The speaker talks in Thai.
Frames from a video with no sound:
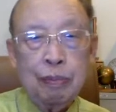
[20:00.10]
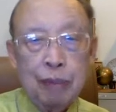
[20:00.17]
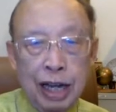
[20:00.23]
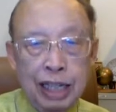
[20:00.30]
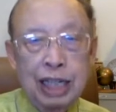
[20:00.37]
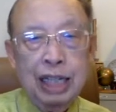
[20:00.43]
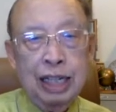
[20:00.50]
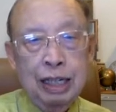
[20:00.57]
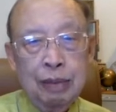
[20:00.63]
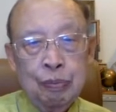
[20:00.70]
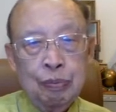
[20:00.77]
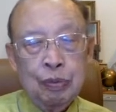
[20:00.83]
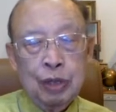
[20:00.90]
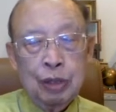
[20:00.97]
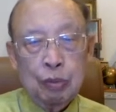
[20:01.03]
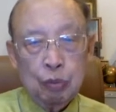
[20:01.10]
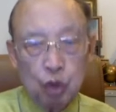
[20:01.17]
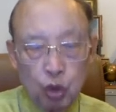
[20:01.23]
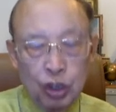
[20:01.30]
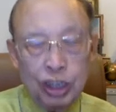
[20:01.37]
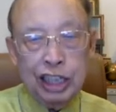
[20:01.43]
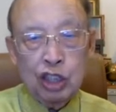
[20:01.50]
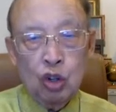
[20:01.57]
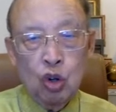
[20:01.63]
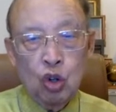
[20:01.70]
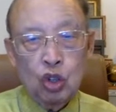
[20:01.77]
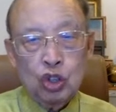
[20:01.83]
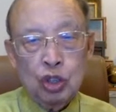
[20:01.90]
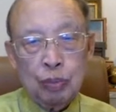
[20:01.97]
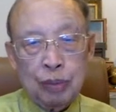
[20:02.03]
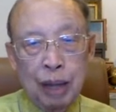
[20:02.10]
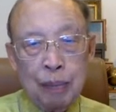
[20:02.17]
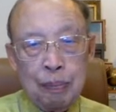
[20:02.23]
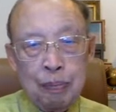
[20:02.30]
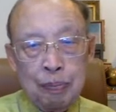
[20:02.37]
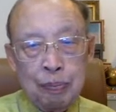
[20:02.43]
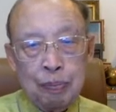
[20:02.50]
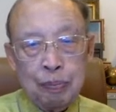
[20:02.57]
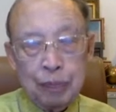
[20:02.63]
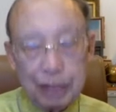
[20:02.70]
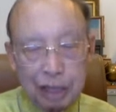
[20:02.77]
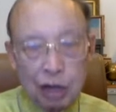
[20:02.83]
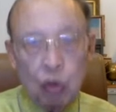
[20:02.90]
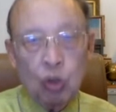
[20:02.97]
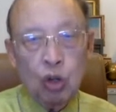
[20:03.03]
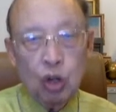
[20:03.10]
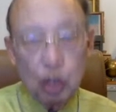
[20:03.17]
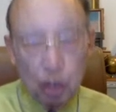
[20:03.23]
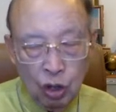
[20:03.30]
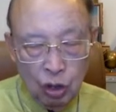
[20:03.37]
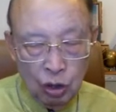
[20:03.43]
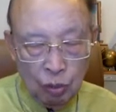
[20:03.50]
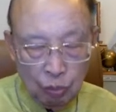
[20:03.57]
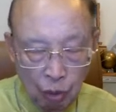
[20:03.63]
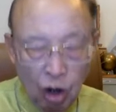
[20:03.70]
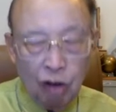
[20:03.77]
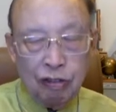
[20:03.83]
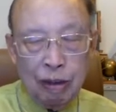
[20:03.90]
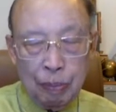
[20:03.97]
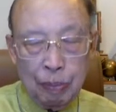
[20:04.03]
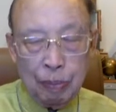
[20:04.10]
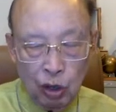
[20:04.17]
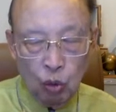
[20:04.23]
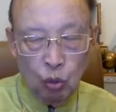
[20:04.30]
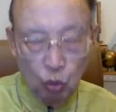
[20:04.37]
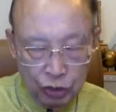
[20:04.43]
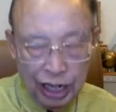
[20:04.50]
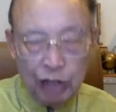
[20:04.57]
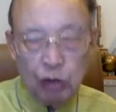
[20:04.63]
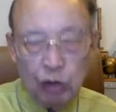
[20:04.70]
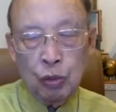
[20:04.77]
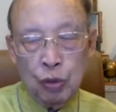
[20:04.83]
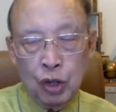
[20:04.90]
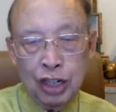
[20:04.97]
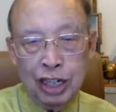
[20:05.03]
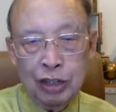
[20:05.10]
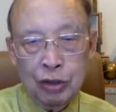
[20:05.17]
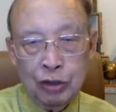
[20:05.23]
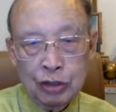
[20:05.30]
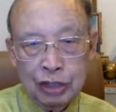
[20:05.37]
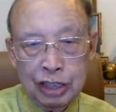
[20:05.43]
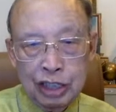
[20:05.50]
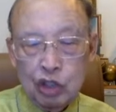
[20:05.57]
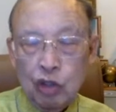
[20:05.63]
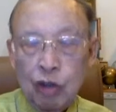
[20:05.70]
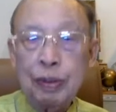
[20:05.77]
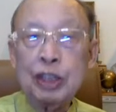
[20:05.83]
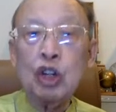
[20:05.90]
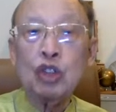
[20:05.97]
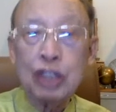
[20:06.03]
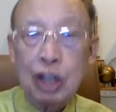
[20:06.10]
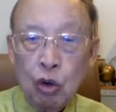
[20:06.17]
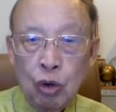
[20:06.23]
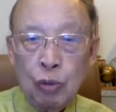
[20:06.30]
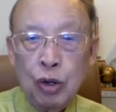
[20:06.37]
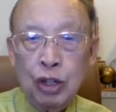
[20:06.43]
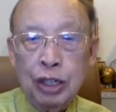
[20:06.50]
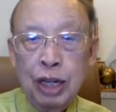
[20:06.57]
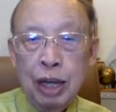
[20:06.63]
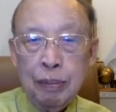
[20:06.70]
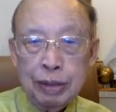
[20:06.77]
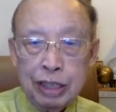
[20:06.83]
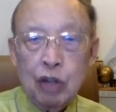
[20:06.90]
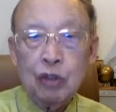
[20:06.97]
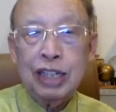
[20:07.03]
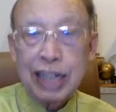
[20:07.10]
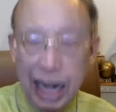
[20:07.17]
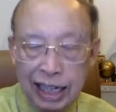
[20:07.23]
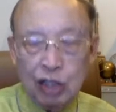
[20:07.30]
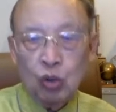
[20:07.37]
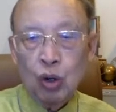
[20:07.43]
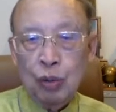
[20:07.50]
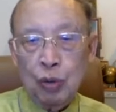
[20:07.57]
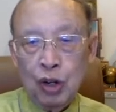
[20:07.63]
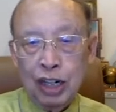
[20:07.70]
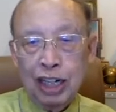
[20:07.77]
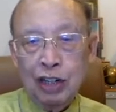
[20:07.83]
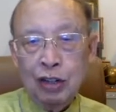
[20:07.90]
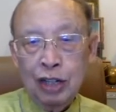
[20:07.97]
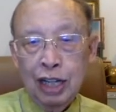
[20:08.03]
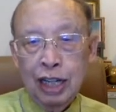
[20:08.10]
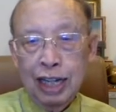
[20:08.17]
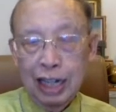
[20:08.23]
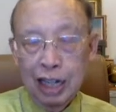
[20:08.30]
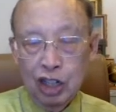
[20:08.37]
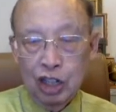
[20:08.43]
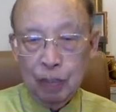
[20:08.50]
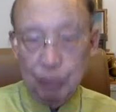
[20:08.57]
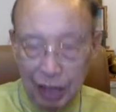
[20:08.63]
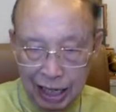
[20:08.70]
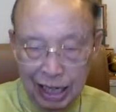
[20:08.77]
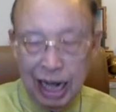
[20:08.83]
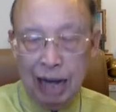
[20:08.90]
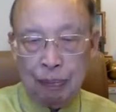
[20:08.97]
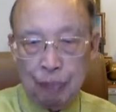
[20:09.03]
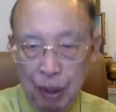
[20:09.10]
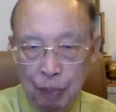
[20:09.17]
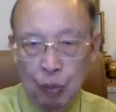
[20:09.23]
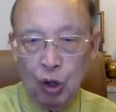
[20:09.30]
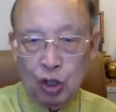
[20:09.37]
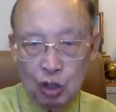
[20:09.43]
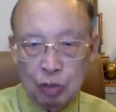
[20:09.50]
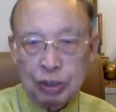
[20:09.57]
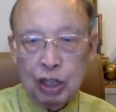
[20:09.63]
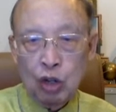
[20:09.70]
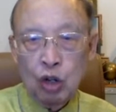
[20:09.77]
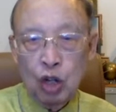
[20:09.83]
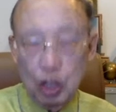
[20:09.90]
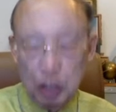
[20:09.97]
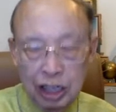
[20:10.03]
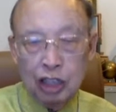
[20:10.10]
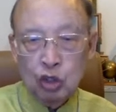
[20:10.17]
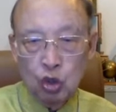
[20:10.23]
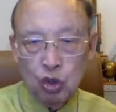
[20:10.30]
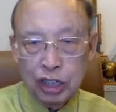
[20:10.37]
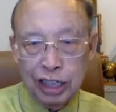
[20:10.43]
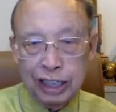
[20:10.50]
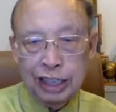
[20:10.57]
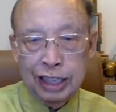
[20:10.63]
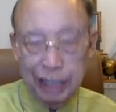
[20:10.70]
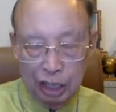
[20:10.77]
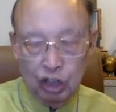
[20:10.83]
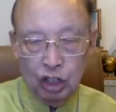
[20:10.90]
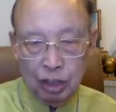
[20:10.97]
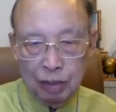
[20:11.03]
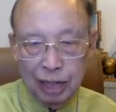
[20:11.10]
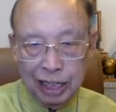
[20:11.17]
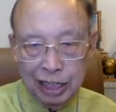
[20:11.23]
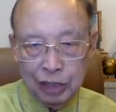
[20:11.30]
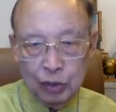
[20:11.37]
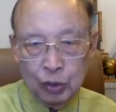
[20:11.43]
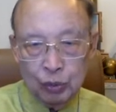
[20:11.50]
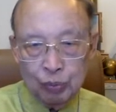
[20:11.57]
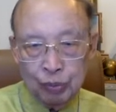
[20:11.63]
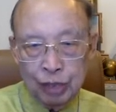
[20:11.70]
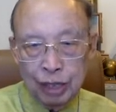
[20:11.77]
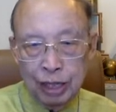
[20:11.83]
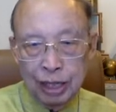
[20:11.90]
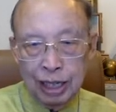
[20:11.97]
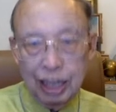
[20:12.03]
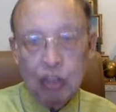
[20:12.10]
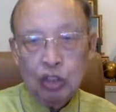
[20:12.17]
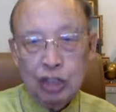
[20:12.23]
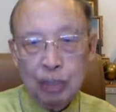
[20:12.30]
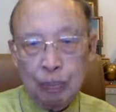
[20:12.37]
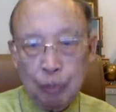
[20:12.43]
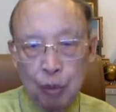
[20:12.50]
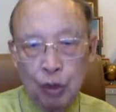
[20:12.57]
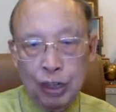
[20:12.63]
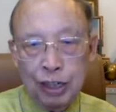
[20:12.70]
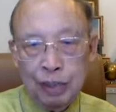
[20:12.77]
อันนี้ธุรกิจของคนสับธรรมพระเจ้าบอกว่าพระเจ้าอู้ได้อวยพรแล้วอย่าสัวพระเจ้าเจ้าอวยพรพระเจ้าได้อวยพรแล้วแล้วเขาหน่อยประกาศพระพรของพระเจ้าเหนือธุรกิจที่เขาหน่อยกำลังเห็นอยู่แต่เราเจ็บป่วย